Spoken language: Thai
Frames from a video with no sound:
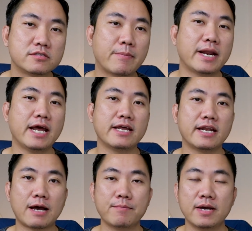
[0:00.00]
ต่างประเทศเนี่
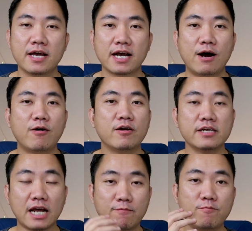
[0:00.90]
ยนะครับ เขาก็
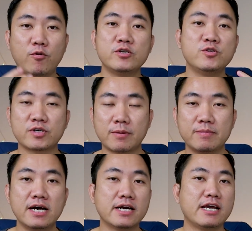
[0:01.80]
จะทำวนอยู่กับ
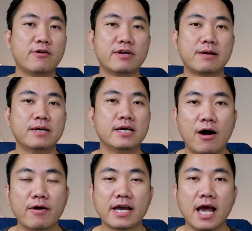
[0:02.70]
เรื่องเดียวนะครับ
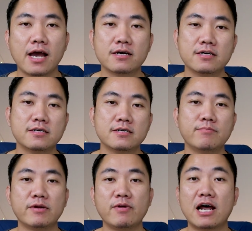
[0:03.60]
เอาง่ายๆก็คือ
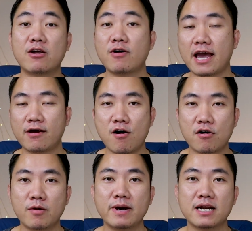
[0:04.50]
เหมือนเวลาเราขายของ
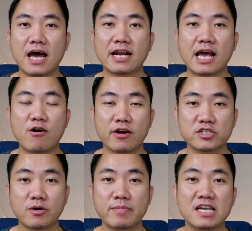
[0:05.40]
เราเปิดร้านขายของใน
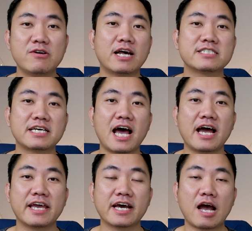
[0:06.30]
ช้อปปี้หรือว่าลาซาด้า
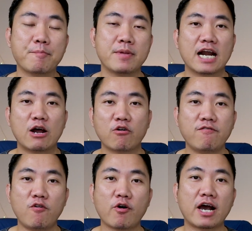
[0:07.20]
อย่างนี้นะครับ เราก็
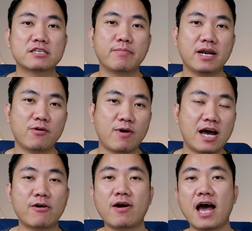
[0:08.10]
โฟกัสไปเลยว่า
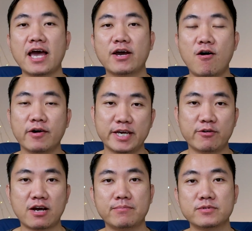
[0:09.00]
เราขายของเกี่
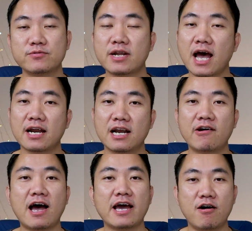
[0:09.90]
ยวกับสุนัขเรา
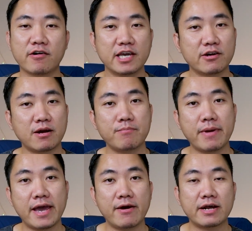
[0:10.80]
ขายของเกี่ยวกับ
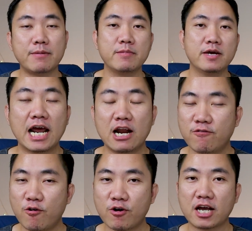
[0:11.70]
แมวนะครับ ให้เรา
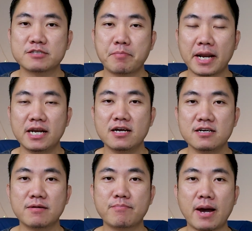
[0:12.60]
โฟกัสเป็น
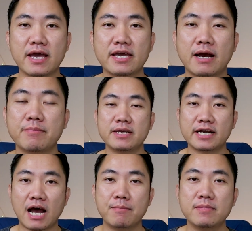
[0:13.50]
เรื่องๆ ไปนะครับ อย่า
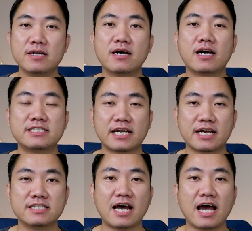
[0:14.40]
ทำเรื่องกระจัด
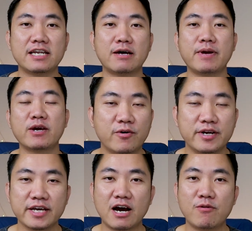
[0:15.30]
กระจายทำให้ค
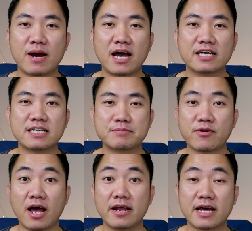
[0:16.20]
นที่เข้ามา
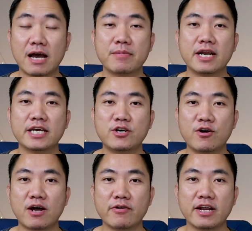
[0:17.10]
subscribe นะครับในช่อง
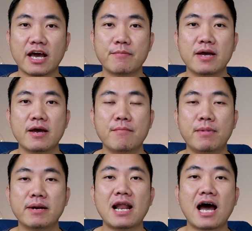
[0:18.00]
ของเราเนี่ยนะครับ
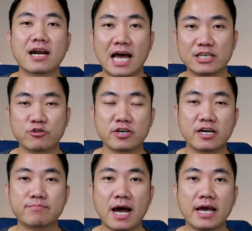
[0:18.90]
มันหลากหลายจน
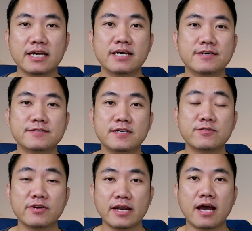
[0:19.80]
เกินไปซึ่ง
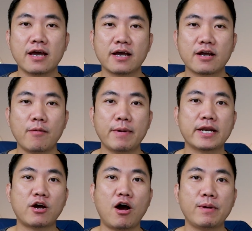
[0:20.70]
ตรงนี้เนี่ยก็เป็
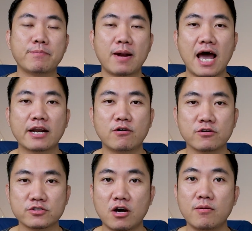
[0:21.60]
นข้อผิดพลาดของ
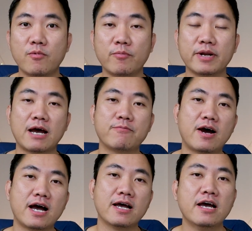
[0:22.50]
ช่องผมนะครับ
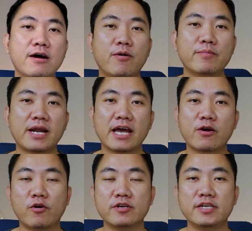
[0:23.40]
ว่าผมได้
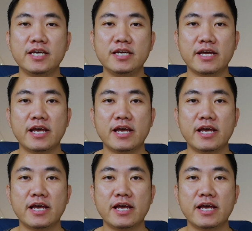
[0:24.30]
คนที่